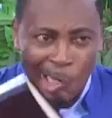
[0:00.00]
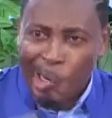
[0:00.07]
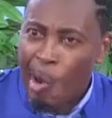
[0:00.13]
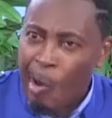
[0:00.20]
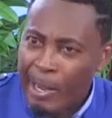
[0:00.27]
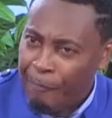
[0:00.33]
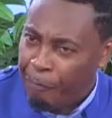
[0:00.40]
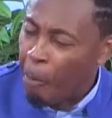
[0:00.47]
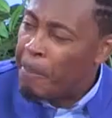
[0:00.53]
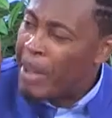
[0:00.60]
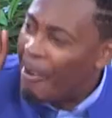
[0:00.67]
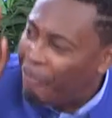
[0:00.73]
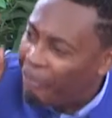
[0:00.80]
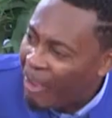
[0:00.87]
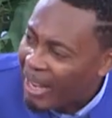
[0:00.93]
Donc, il faut
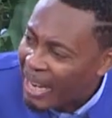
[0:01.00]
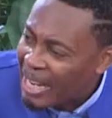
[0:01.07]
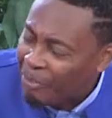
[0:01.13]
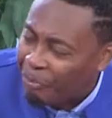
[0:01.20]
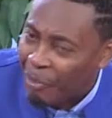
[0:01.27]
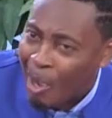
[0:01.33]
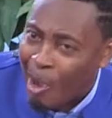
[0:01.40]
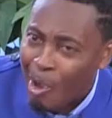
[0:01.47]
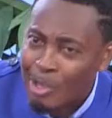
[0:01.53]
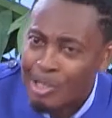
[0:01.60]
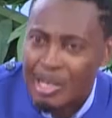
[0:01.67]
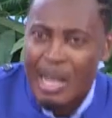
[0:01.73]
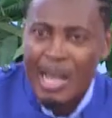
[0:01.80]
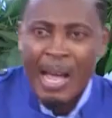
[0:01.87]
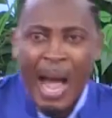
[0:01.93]
bien faire la
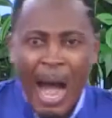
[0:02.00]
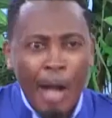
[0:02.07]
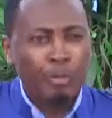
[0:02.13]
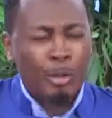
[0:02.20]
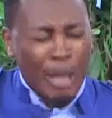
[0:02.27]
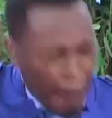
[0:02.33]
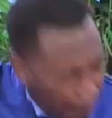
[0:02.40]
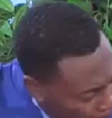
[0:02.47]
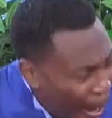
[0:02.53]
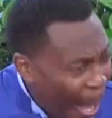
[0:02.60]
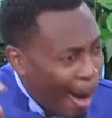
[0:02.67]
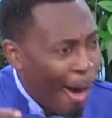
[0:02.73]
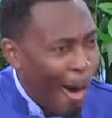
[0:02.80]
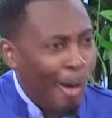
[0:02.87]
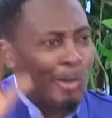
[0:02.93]
différence entre la
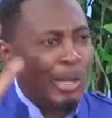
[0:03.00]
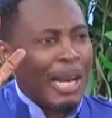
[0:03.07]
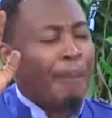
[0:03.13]
parole de